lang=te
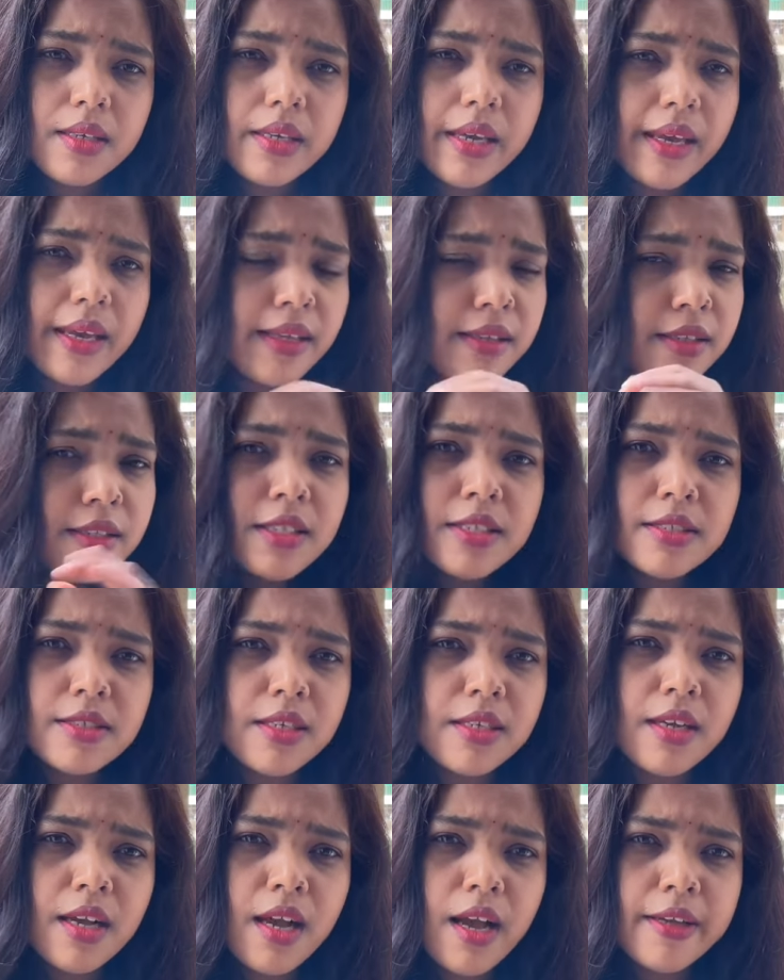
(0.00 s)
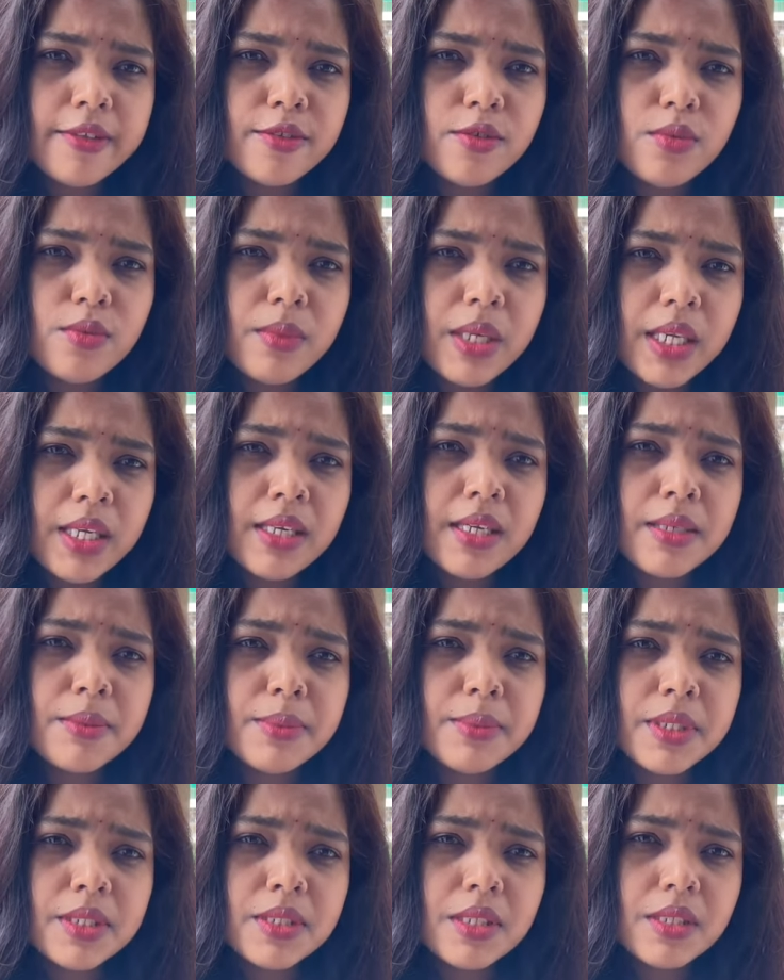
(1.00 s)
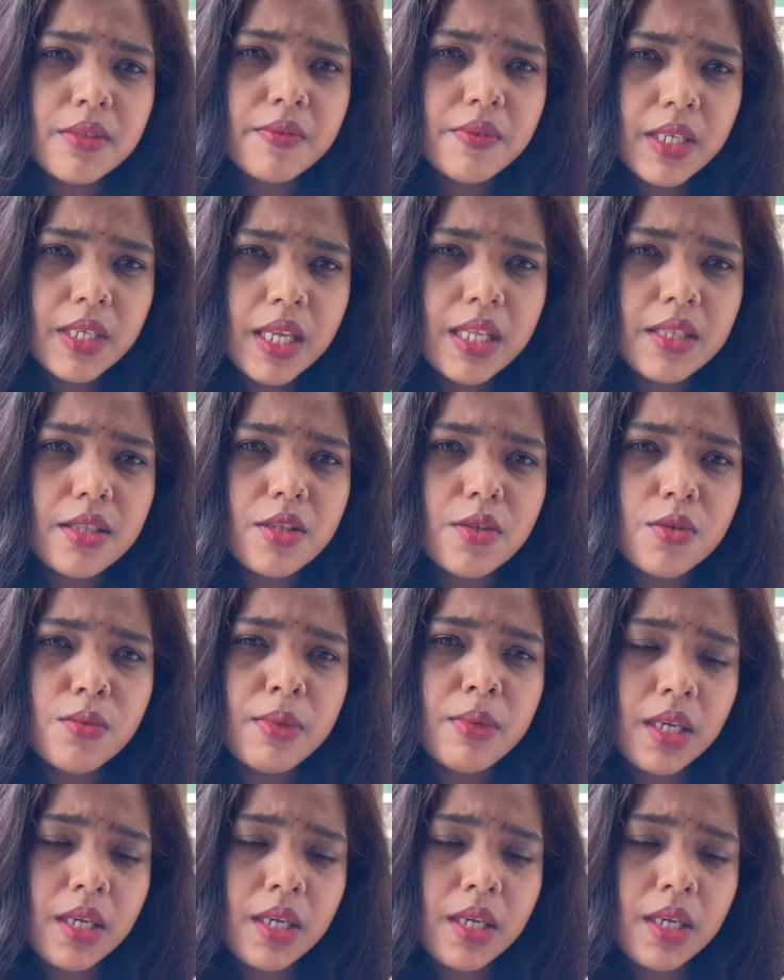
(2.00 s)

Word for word: ఏది నిజం కాదు మనకు అనిపిస్తుంది వీళ్ళందరూ